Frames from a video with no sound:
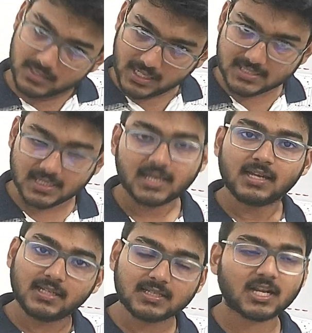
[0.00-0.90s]
ঠিক আছে
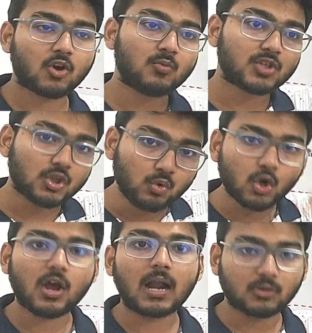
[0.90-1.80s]
ঠিক সেরকম যদি
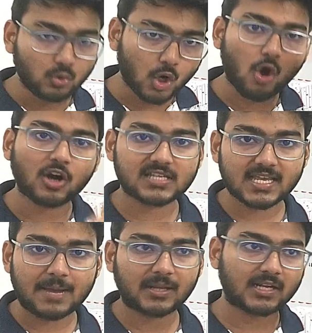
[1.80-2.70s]
দুটো ঘাট দুটো ঘর
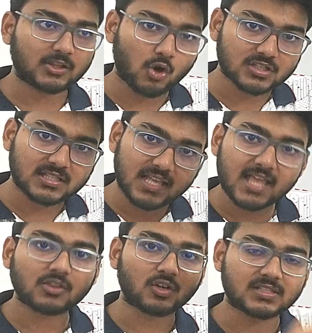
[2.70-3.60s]
যাই আমরা তাহলে দশ
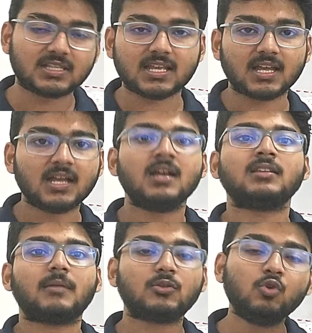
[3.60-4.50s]
দিয়ে দশ দিয়ে
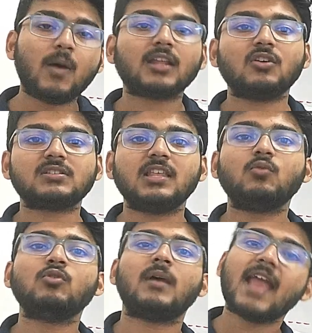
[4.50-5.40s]
তাহলে দুবার দশ
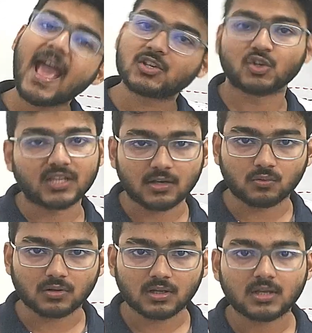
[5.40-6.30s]
দিয়ে গুণ মানে একশো দিয়ে
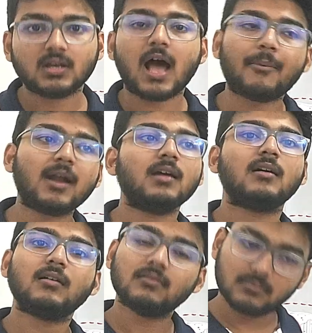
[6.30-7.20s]
গুণ আবার
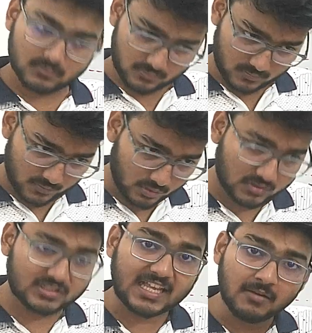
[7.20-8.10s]

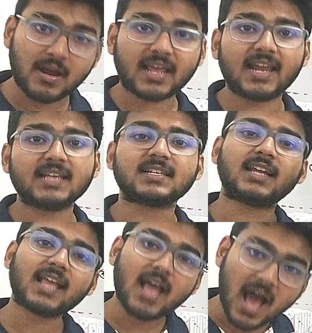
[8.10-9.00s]
তিনবার গেলে
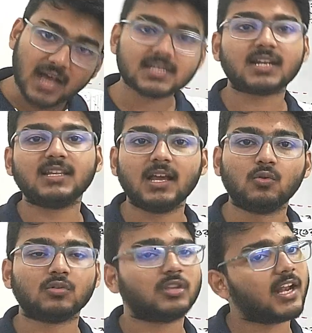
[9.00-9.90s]
সেটাকে হাজার দিয়ে
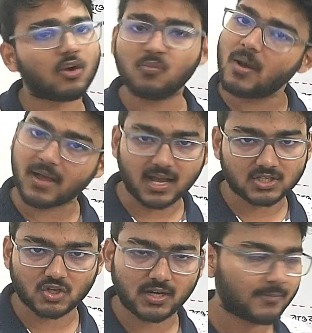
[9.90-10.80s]
গুণ তো এরকমভাবে
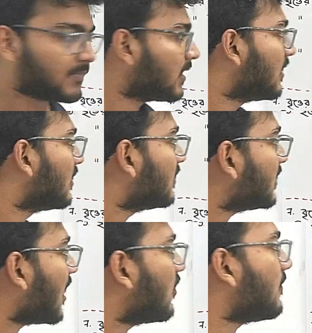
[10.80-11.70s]
কাজ চলে
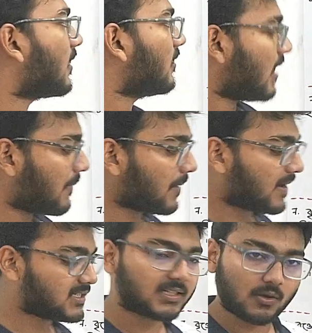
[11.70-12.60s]
দেখো এবার আমরা
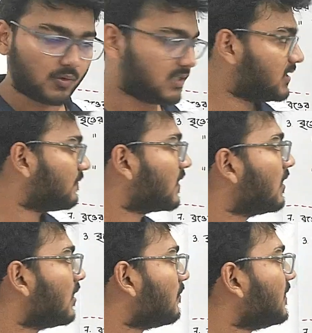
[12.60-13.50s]
পাঁচেরটা করেছি
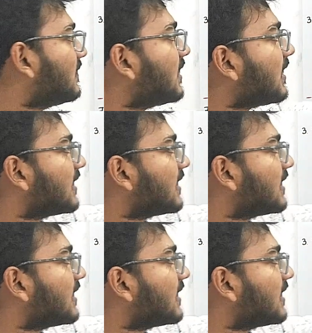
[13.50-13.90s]
বৃত্তের